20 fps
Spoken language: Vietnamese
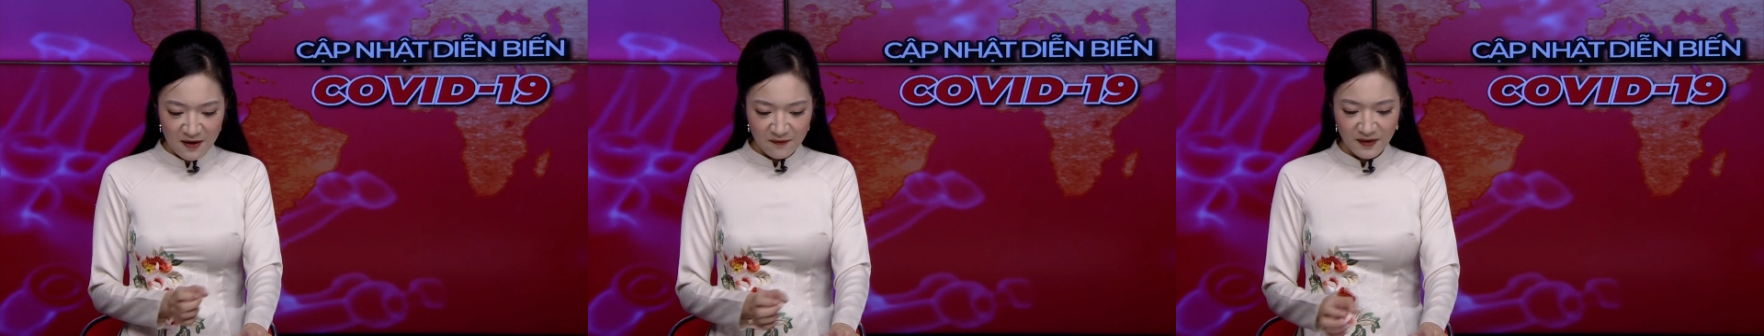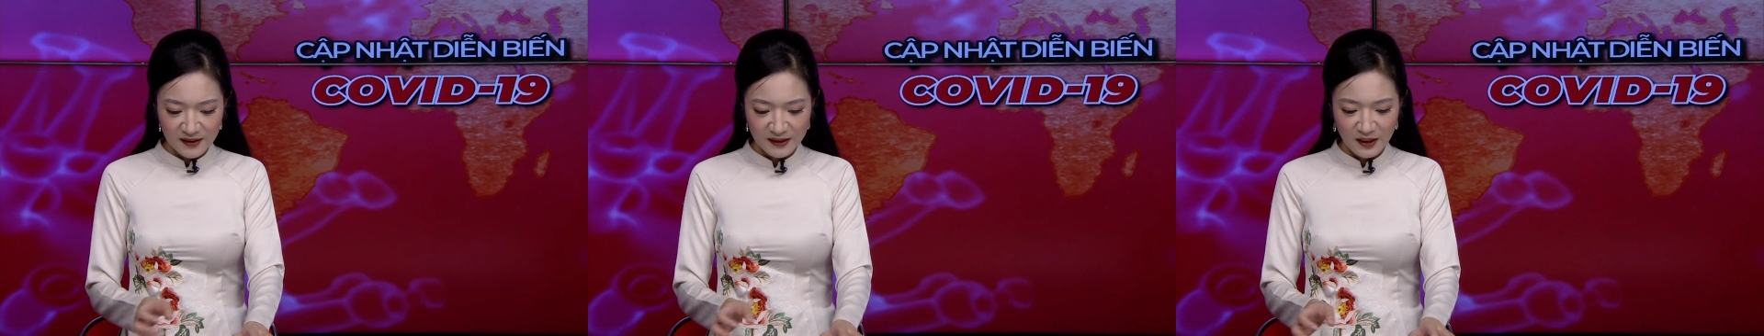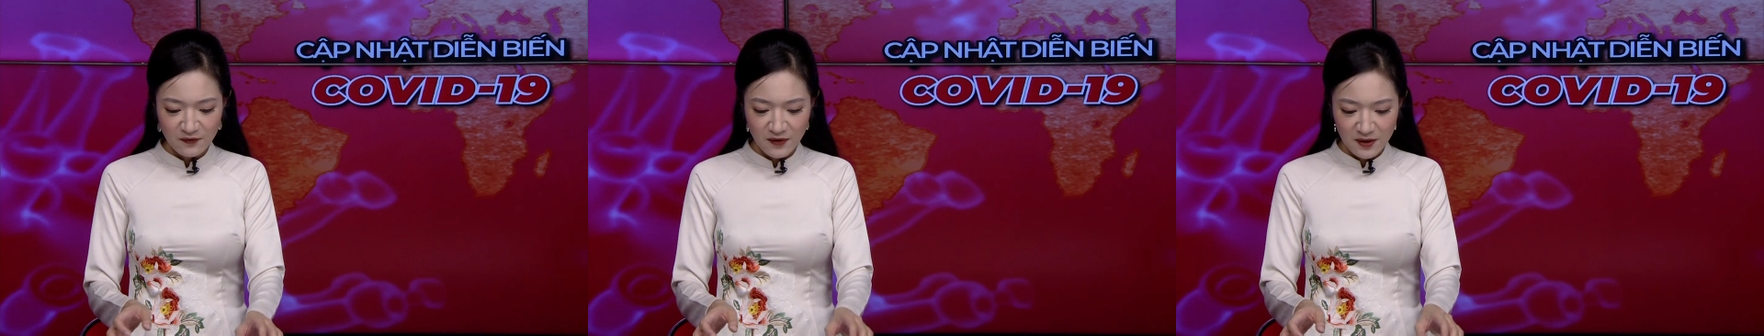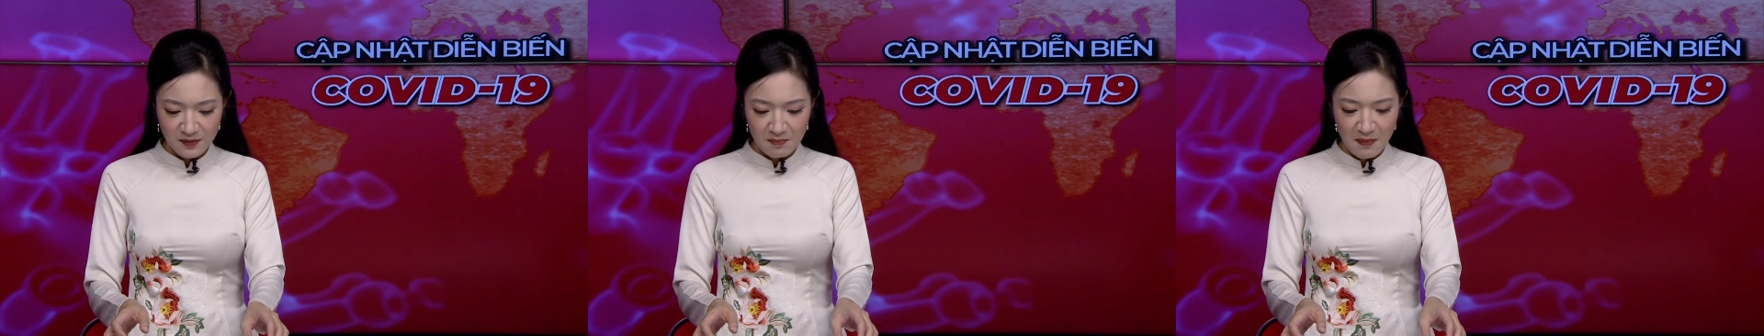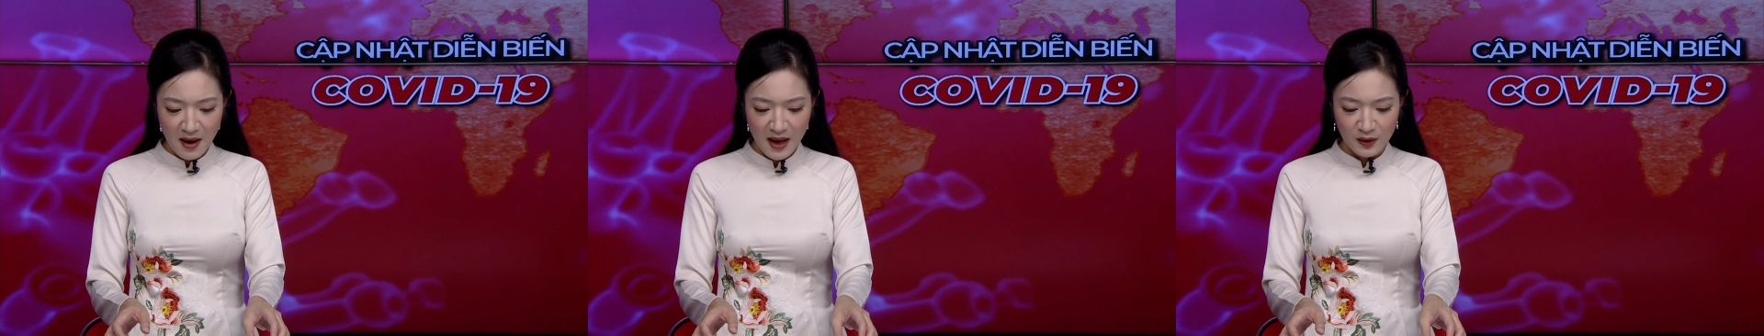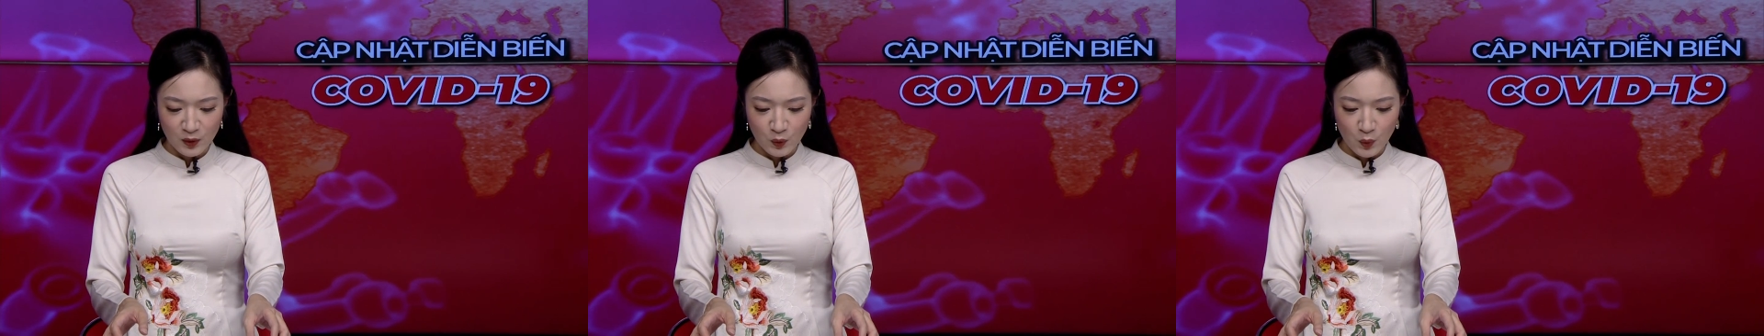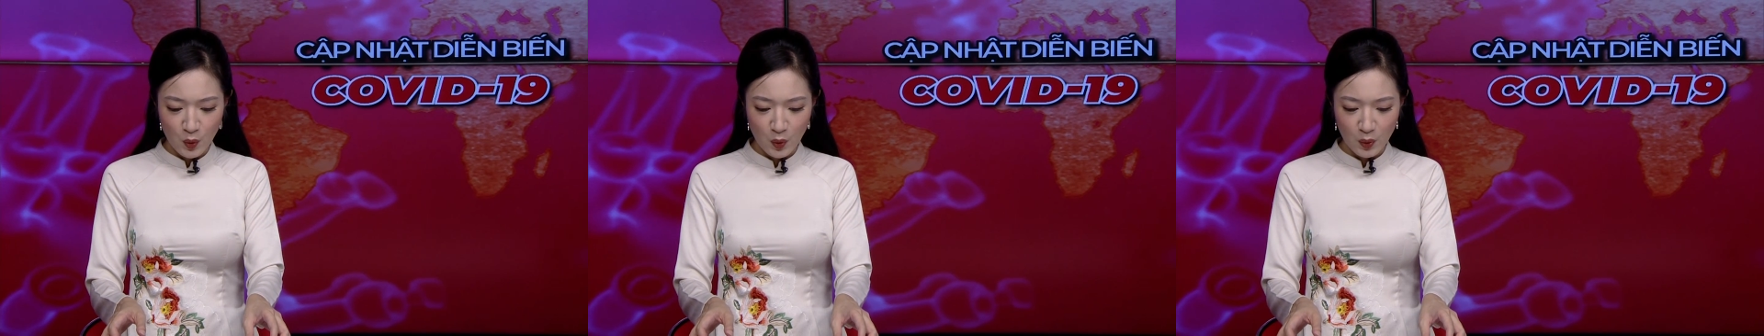Và theo văn bản
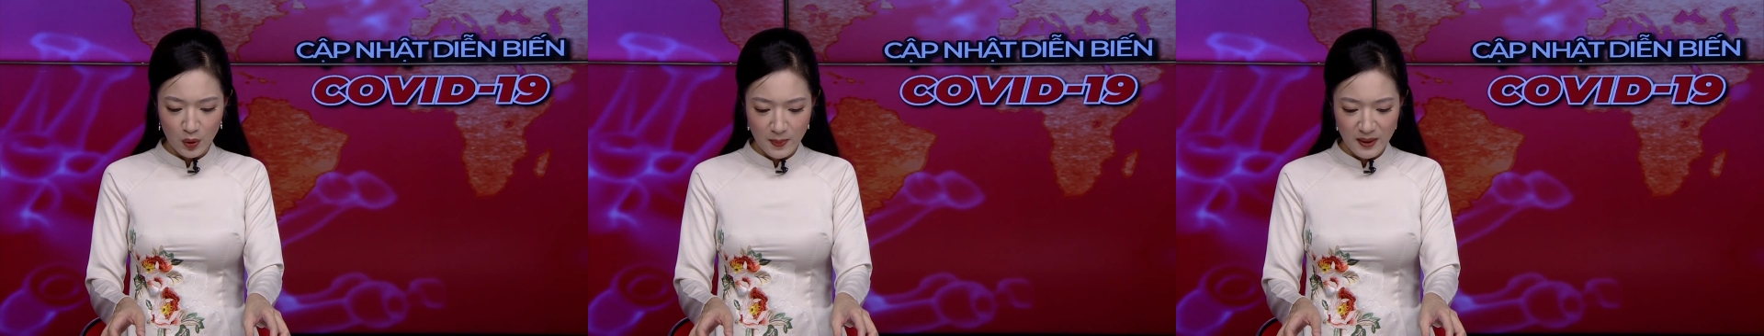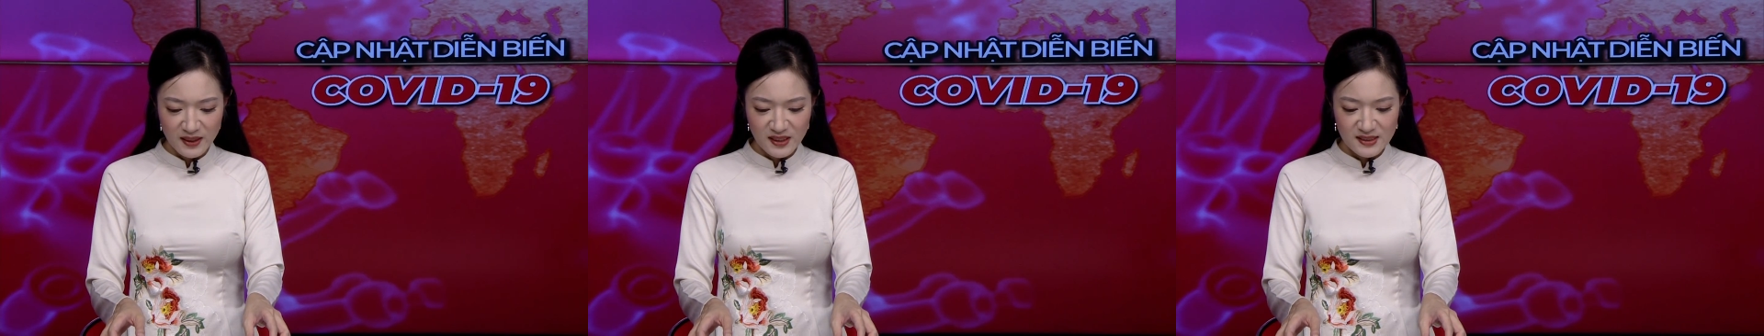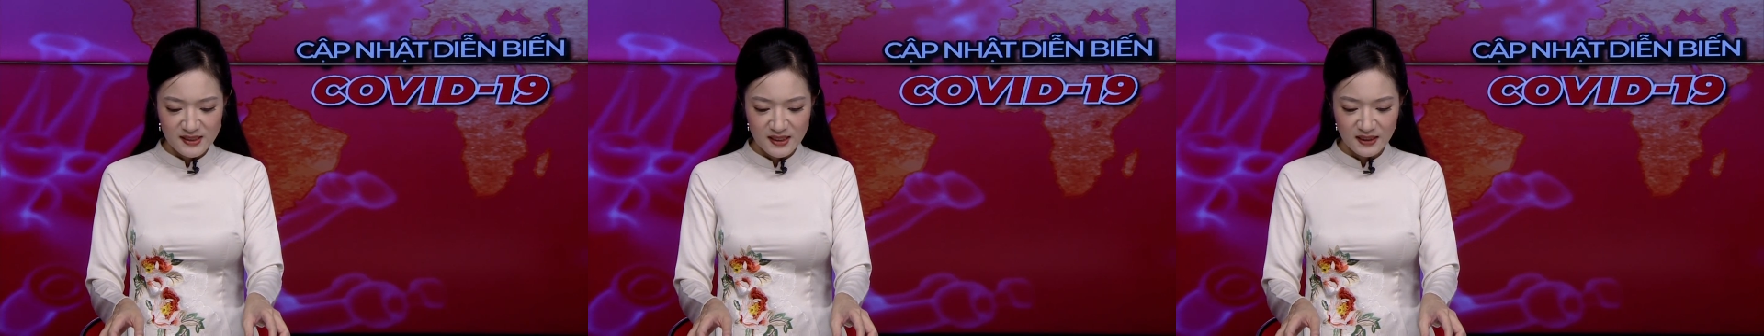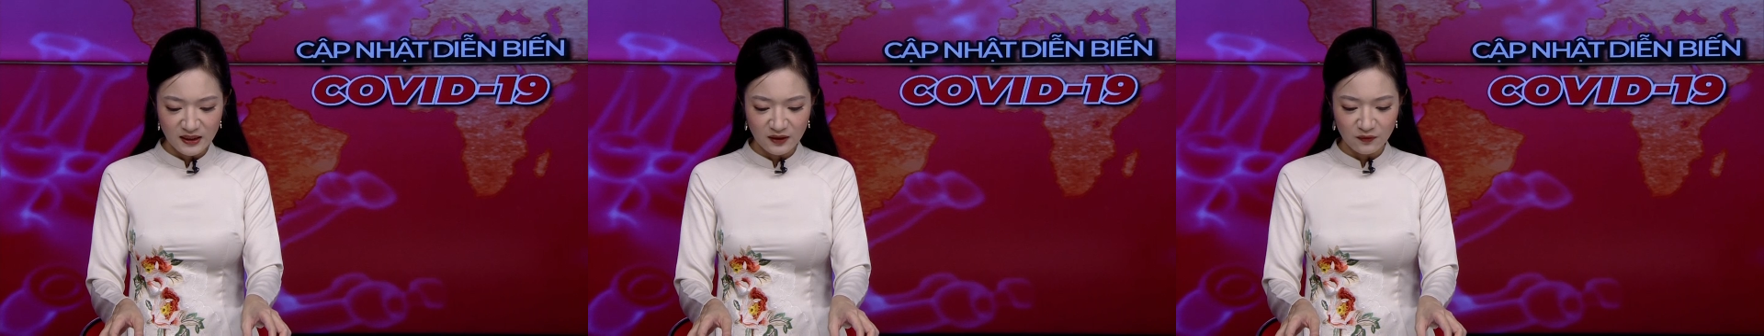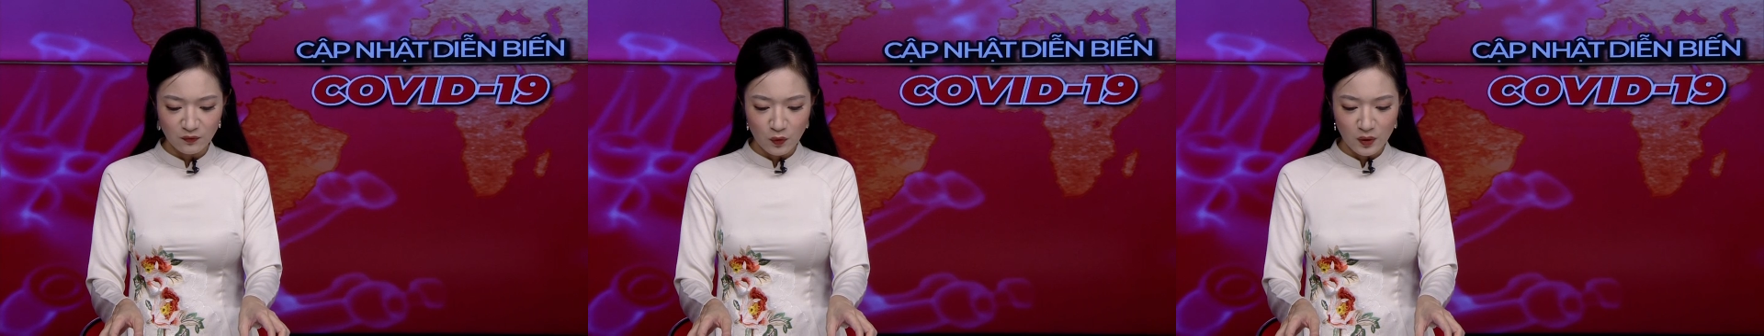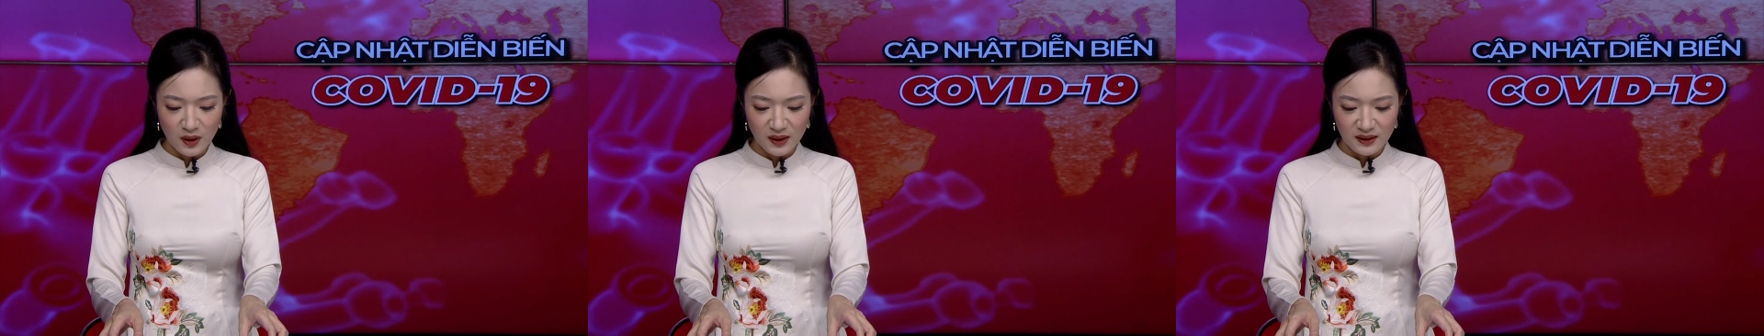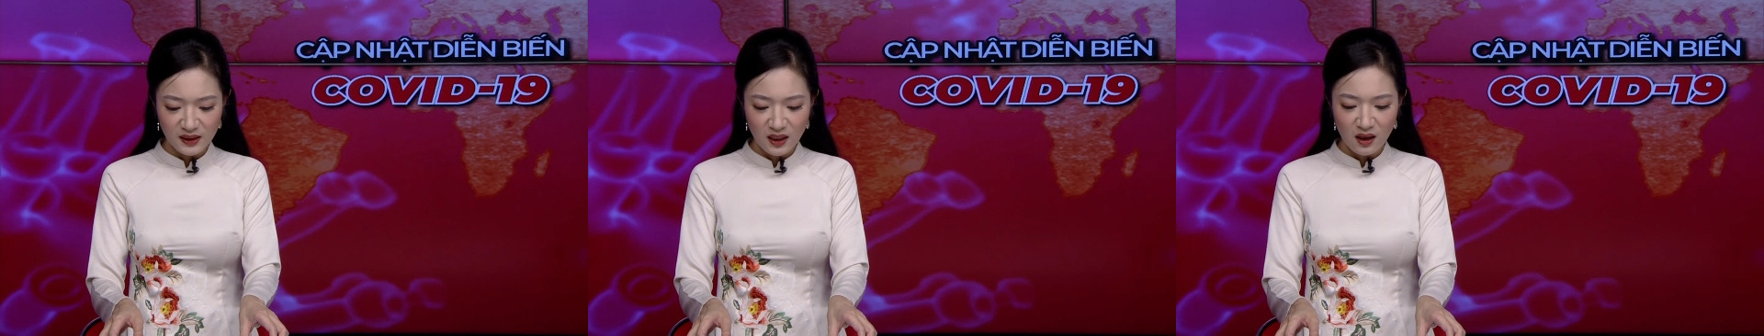của Ủy ban nhân dân thành phố Cần
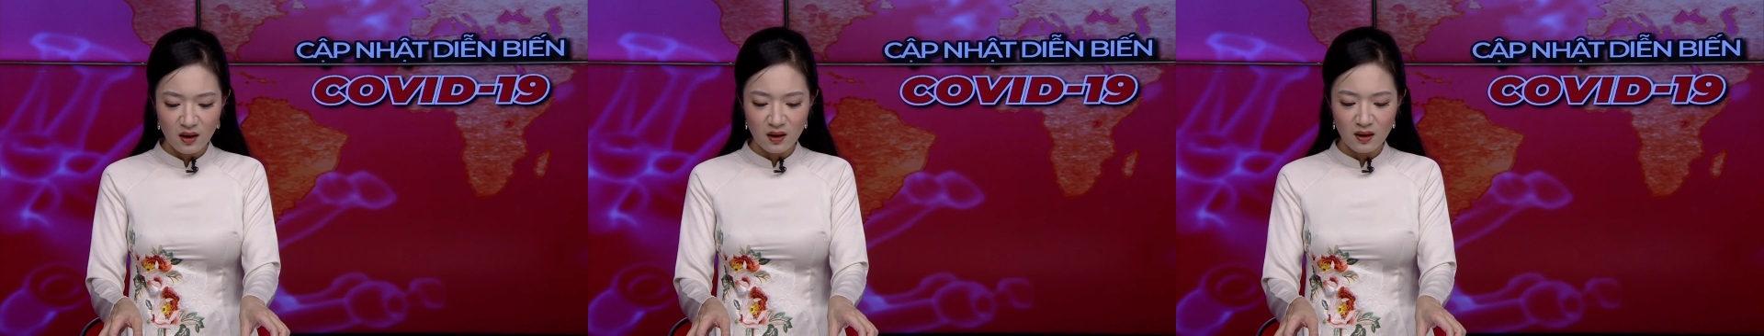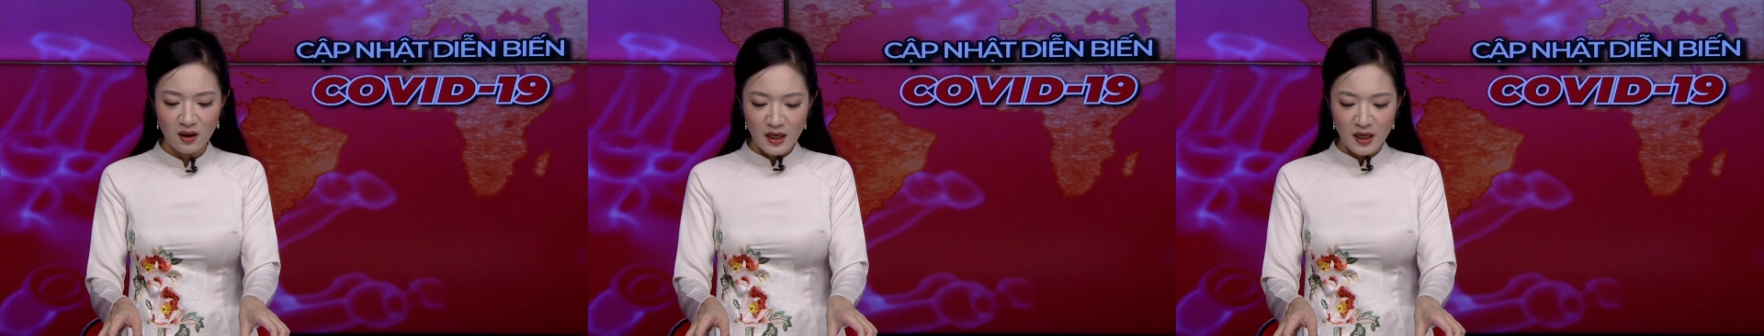Thơ,